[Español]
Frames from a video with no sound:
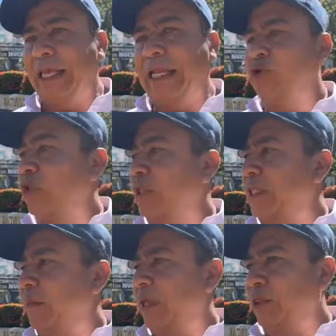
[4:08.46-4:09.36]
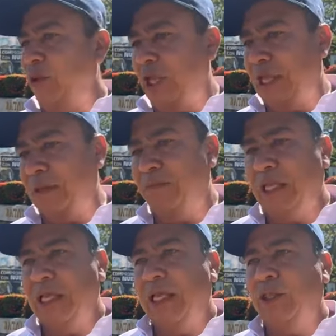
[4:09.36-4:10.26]
tiene su interventoría.
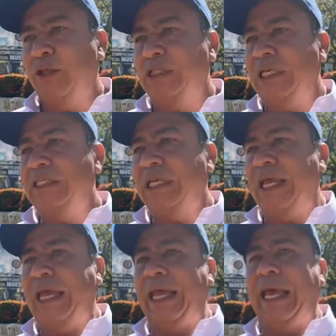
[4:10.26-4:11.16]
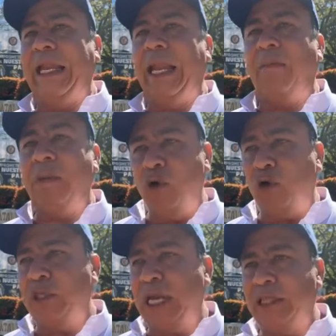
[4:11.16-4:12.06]
Entonces, en el mismo
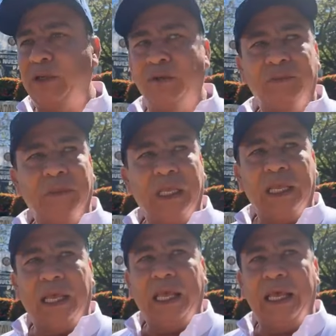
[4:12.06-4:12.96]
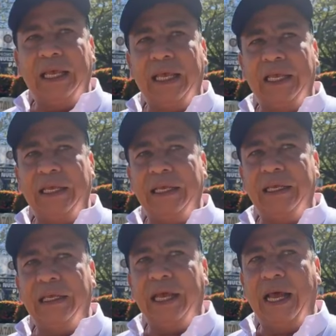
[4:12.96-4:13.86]
contrato
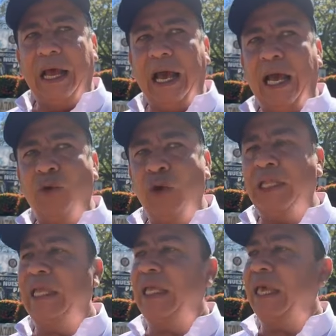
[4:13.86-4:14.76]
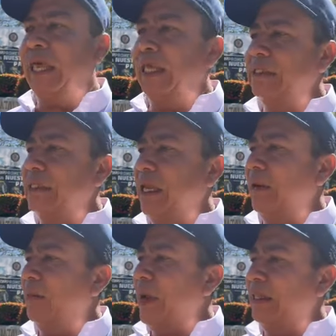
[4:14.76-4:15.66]
eh, hay un ítem que
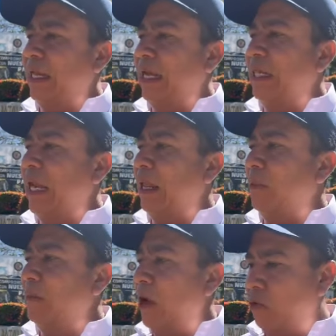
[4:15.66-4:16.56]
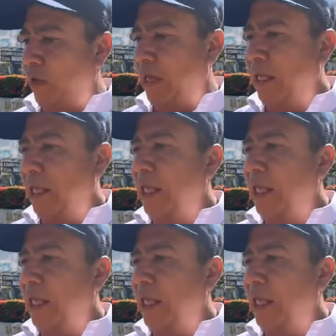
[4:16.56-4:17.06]
dice material de la misma obra,